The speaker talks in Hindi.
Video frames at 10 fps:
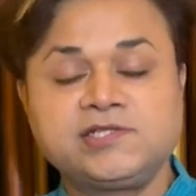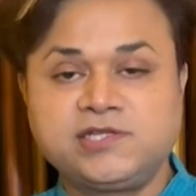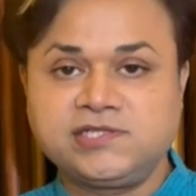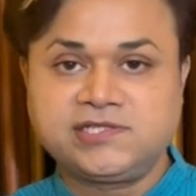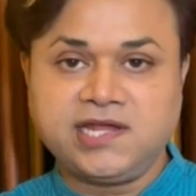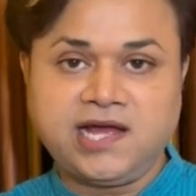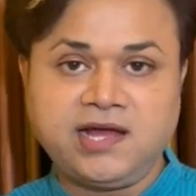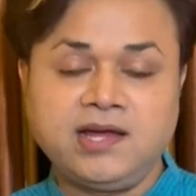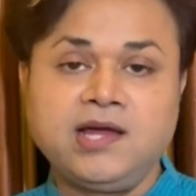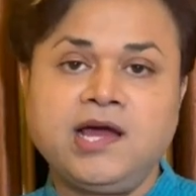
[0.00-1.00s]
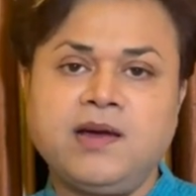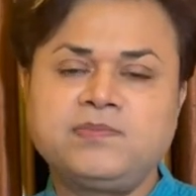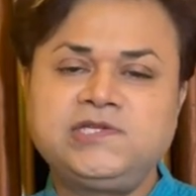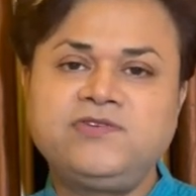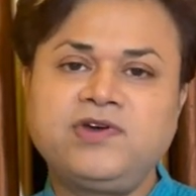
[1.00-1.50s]
जिस तरह
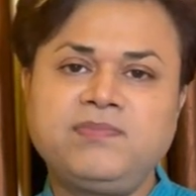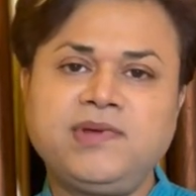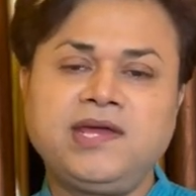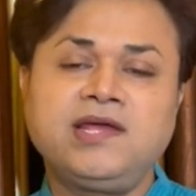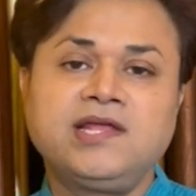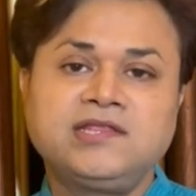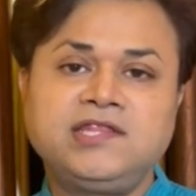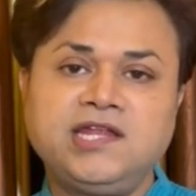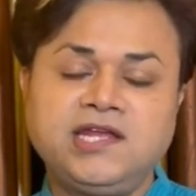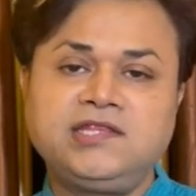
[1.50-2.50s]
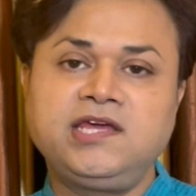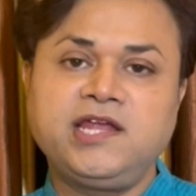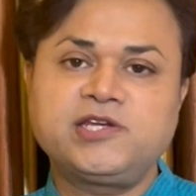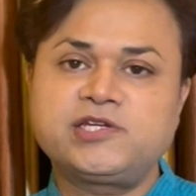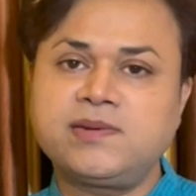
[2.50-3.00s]
हम जीवन में धीरे
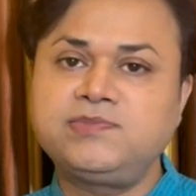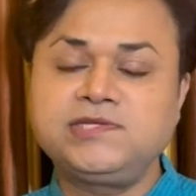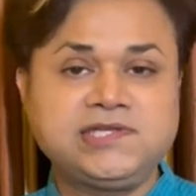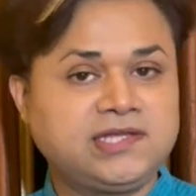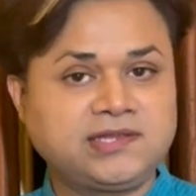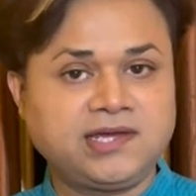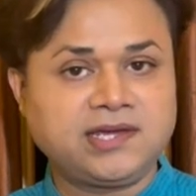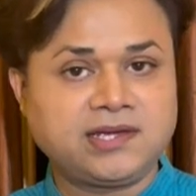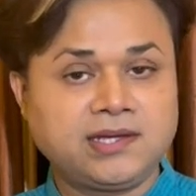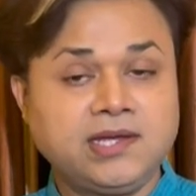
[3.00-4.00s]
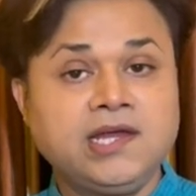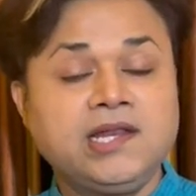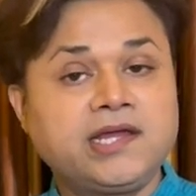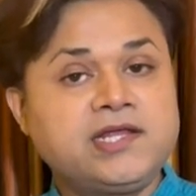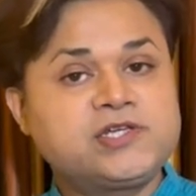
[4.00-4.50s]
धीरे शब्द सीखते हैं
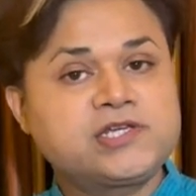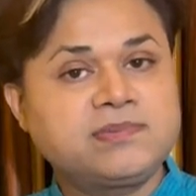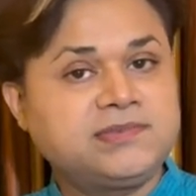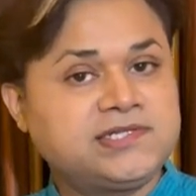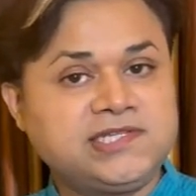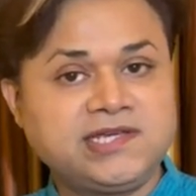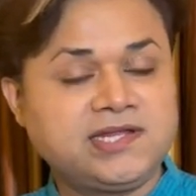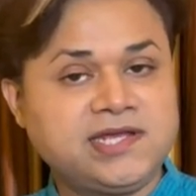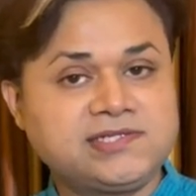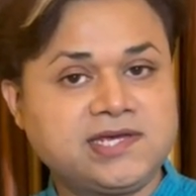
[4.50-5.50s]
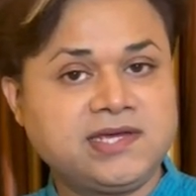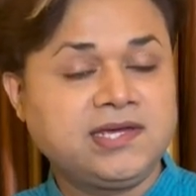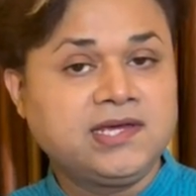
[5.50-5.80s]
लेकिन शब्द सीखने से